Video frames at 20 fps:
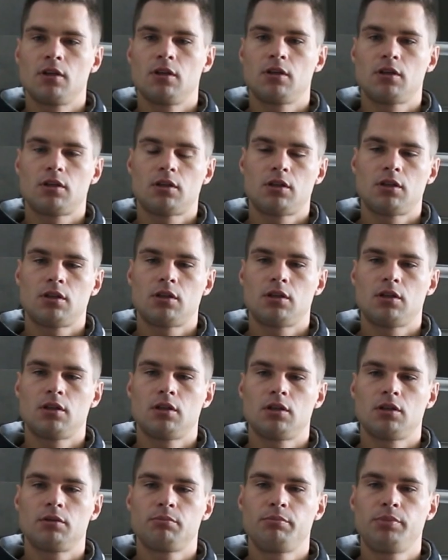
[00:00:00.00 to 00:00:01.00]

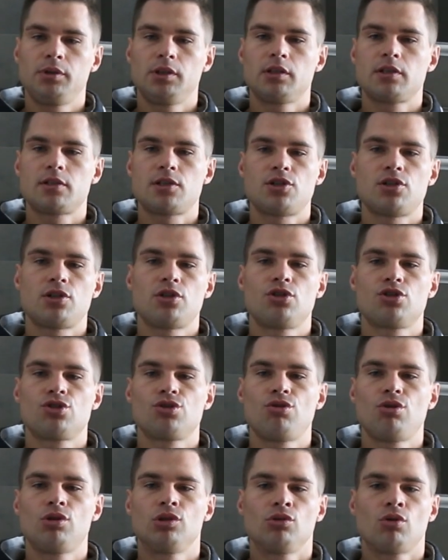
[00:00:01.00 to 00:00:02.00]
Э, было достаточно
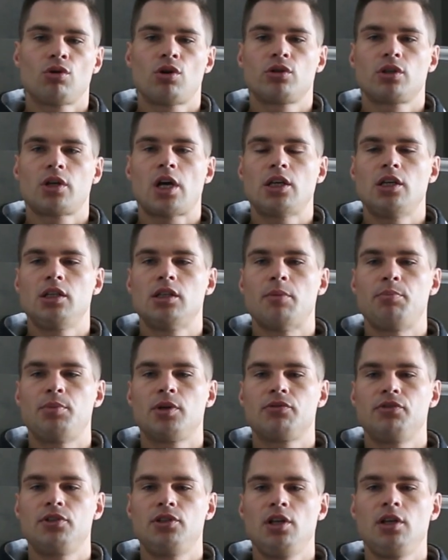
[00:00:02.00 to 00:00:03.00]
тяжело, но хоть какие-то
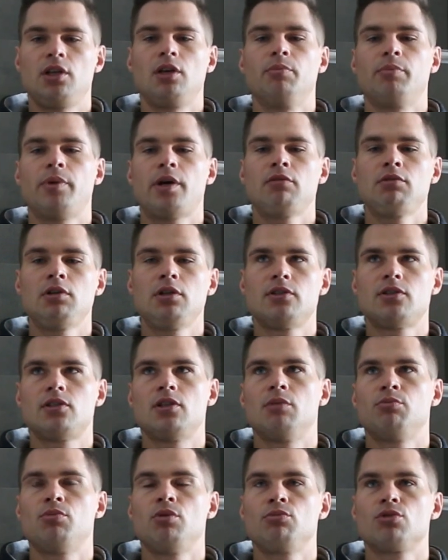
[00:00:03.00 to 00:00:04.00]
первые деньги
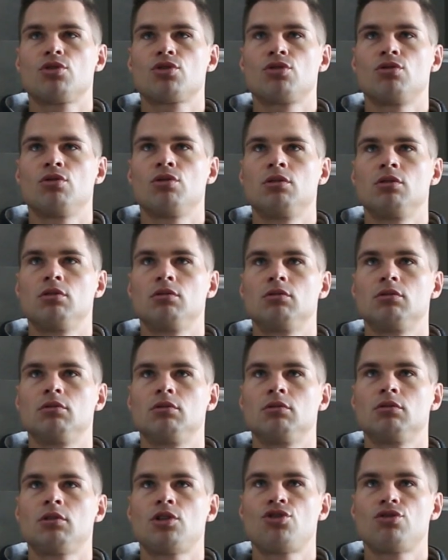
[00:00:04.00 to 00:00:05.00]
появились, я помню, что
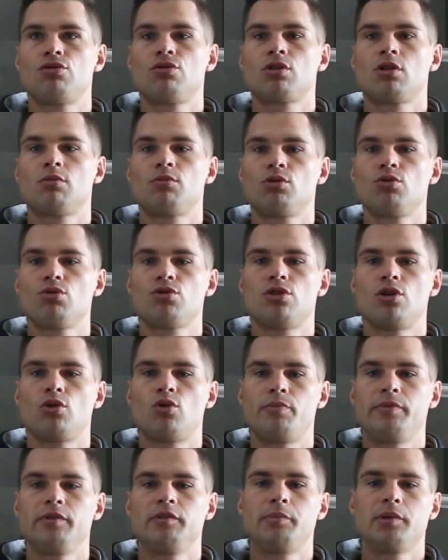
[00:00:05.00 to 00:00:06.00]
на четвертом курсе
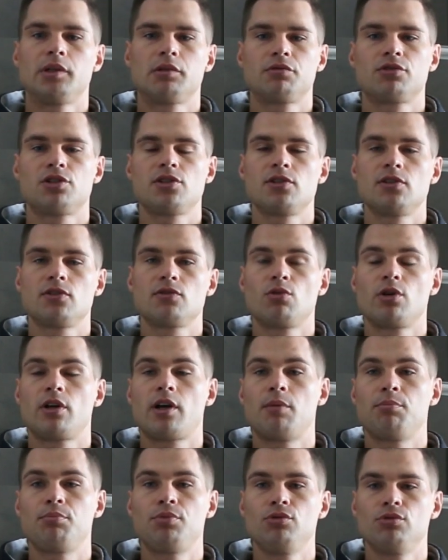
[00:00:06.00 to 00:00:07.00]
я купил первый в жизни
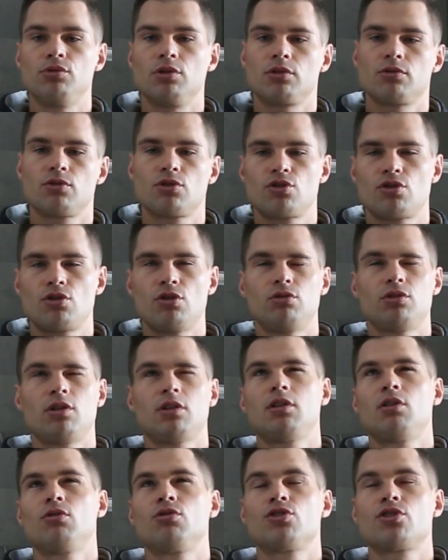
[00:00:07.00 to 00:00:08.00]
свой компьютер стоил
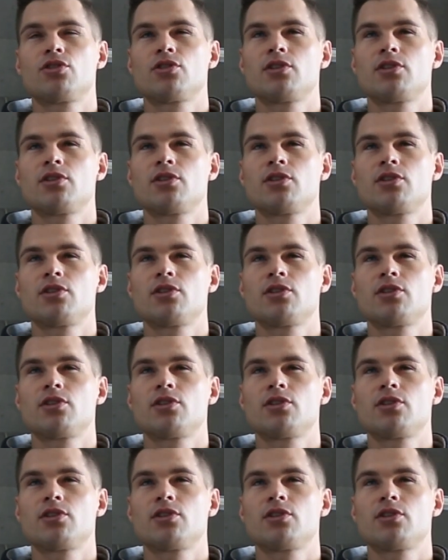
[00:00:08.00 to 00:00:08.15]
тогда он